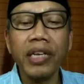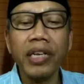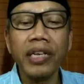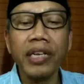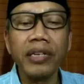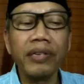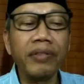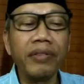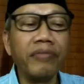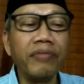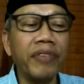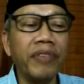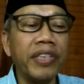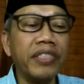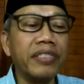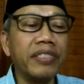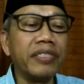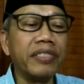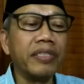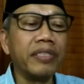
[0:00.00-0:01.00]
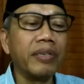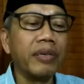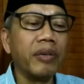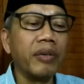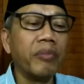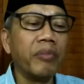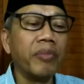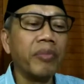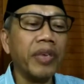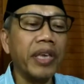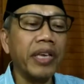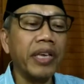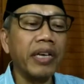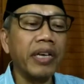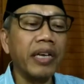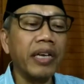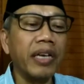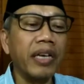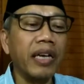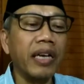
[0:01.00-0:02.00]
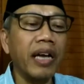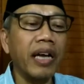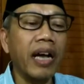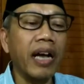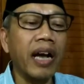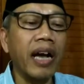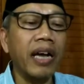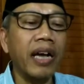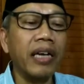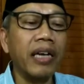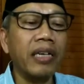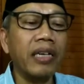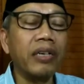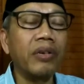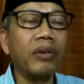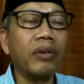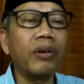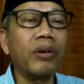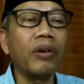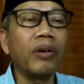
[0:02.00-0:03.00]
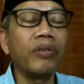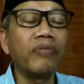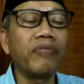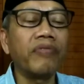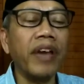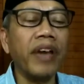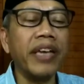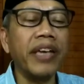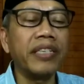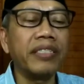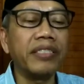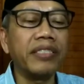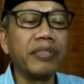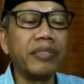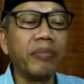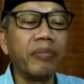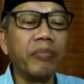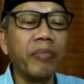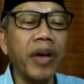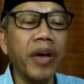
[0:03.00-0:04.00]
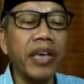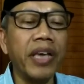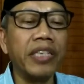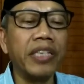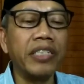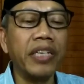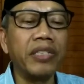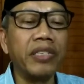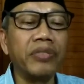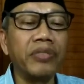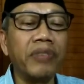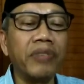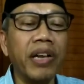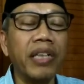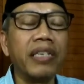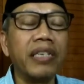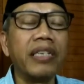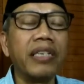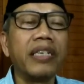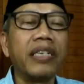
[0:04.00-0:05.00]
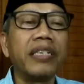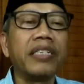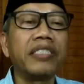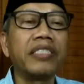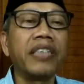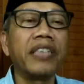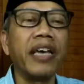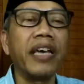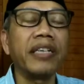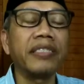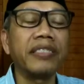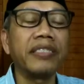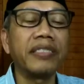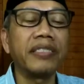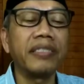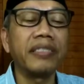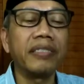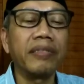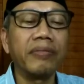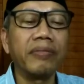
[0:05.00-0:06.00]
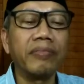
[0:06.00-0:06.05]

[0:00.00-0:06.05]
in which being are confined by sensual desires.